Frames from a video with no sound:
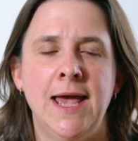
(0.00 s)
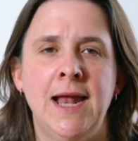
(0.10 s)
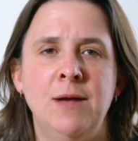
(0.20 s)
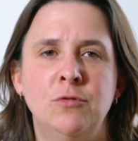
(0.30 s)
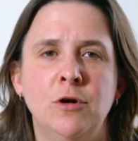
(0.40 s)

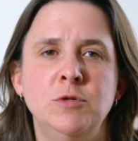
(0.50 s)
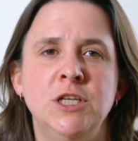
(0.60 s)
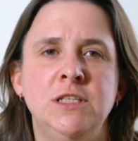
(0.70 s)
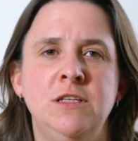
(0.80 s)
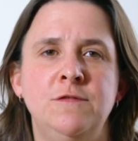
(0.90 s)
Elle a pour
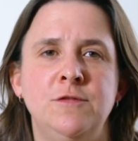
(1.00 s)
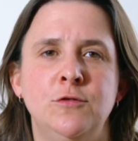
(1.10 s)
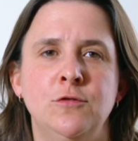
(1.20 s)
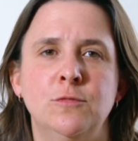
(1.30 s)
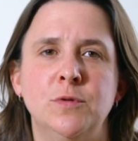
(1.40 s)
objectif
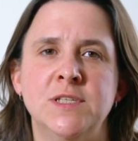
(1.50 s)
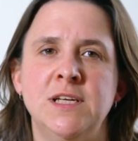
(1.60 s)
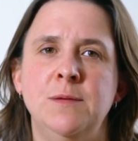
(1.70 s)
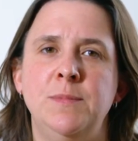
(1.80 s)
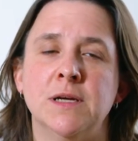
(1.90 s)
de compenser
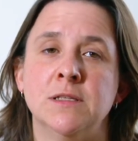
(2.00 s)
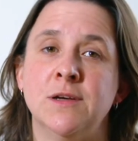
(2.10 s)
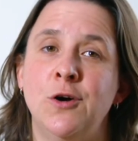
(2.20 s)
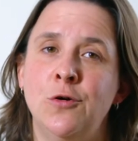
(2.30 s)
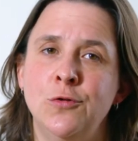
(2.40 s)
les pertes
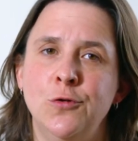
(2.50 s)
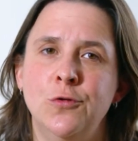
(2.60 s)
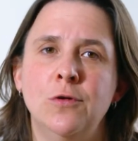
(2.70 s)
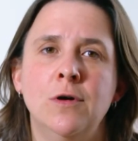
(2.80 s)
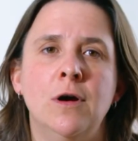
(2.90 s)
en
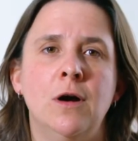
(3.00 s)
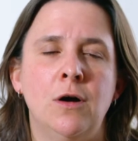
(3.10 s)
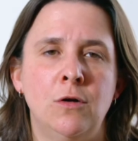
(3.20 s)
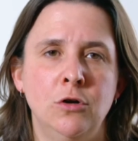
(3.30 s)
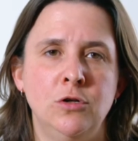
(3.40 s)
eau,
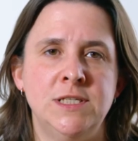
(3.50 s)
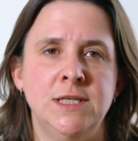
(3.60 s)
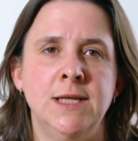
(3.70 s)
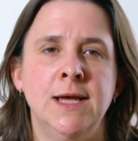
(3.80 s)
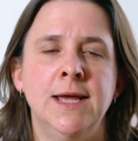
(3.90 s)
en
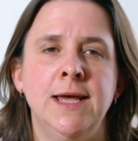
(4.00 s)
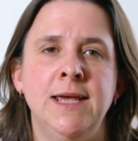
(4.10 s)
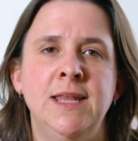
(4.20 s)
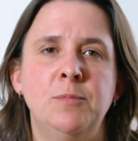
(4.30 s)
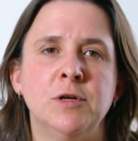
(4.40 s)
glucides
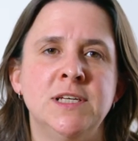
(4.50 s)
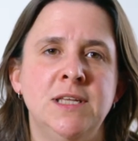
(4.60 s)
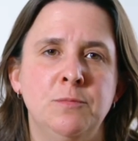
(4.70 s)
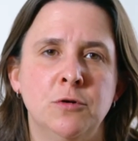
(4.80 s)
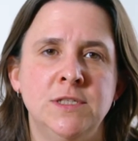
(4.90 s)
et d'apporter
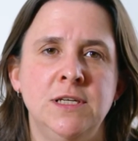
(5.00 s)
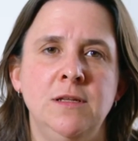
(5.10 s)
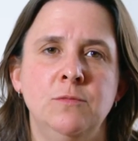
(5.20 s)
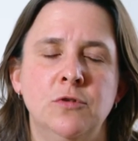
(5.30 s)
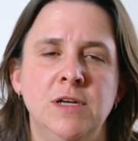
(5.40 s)
des
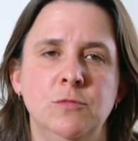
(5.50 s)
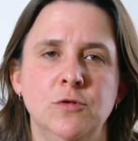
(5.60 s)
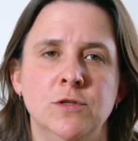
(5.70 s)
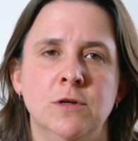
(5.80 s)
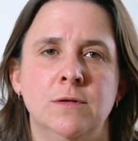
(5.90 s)
protéines pour les
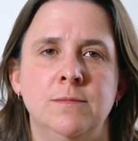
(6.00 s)
muscles.